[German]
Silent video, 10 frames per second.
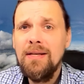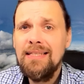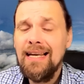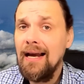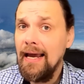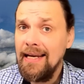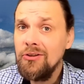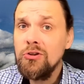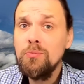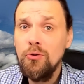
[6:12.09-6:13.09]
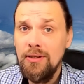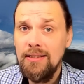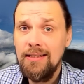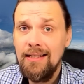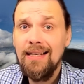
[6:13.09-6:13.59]
mit ihrer
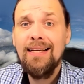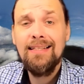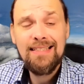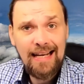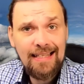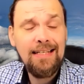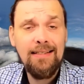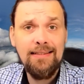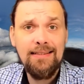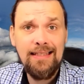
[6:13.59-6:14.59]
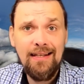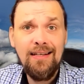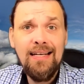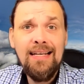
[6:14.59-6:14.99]
Ächtungspolitik Täter ist, ja.